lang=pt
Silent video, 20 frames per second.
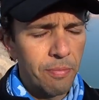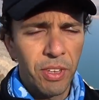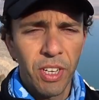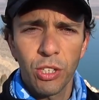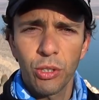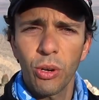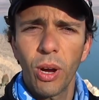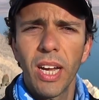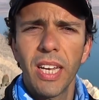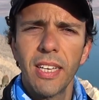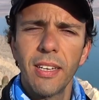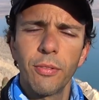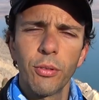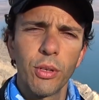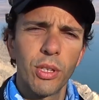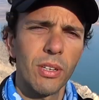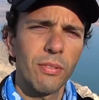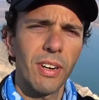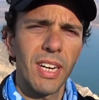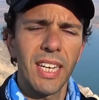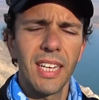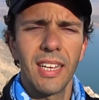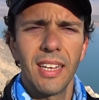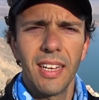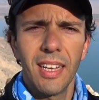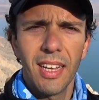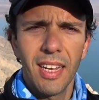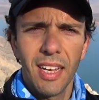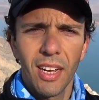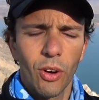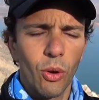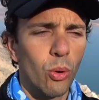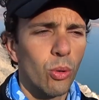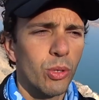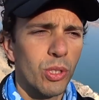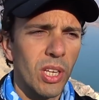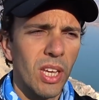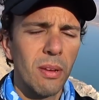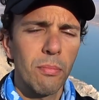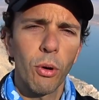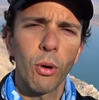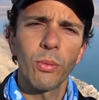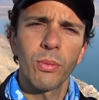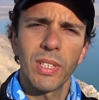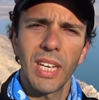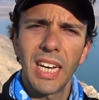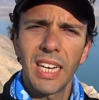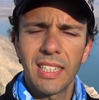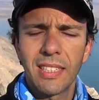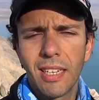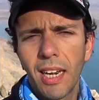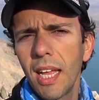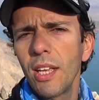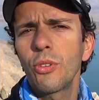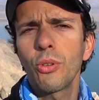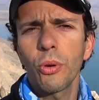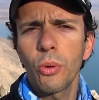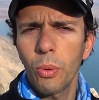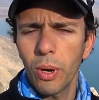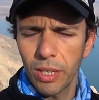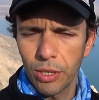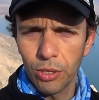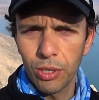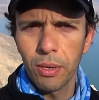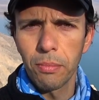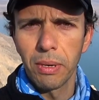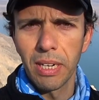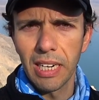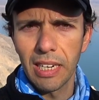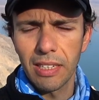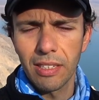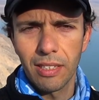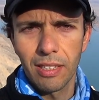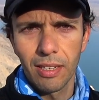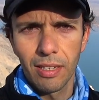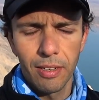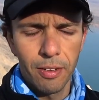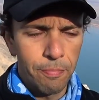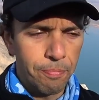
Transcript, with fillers: Só aí você vai conseguir montar três ou quatro semanas.